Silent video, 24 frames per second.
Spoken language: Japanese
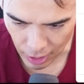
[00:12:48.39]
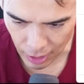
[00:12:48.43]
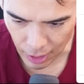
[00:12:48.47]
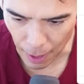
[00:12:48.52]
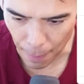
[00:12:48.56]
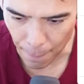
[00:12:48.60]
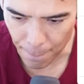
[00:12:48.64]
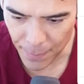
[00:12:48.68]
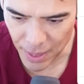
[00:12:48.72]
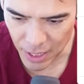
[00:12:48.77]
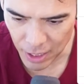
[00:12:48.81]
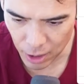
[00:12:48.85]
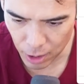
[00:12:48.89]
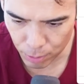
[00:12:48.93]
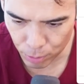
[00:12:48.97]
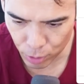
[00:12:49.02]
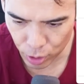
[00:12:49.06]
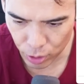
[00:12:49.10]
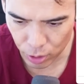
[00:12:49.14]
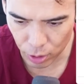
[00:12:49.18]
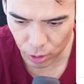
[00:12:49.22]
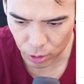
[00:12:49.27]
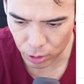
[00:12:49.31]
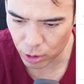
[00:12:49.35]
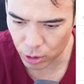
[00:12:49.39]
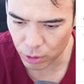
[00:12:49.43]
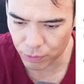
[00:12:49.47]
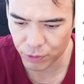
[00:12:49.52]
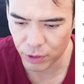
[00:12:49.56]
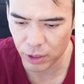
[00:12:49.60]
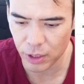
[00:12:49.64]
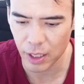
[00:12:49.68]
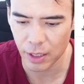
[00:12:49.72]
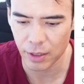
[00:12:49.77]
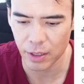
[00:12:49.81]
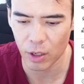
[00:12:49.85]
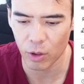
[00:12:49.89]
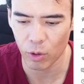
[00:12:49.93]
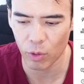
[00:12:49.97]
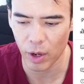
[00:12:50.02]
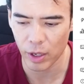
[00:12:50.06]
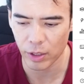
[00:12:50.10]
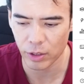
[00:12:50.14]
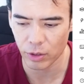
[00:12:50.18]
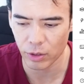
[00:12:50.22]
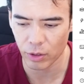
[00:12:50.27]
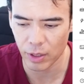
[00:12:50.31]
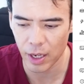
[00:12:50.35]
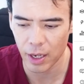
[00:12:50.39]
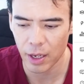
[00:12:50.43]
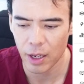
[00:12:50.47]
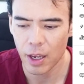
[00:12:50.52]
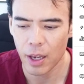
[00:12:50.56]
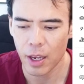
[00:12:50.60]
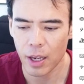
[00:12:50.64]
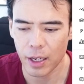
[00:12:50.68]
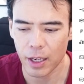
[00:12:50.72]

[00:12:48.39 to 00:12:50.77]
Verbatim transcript: 完璧に無料数分間で終わるので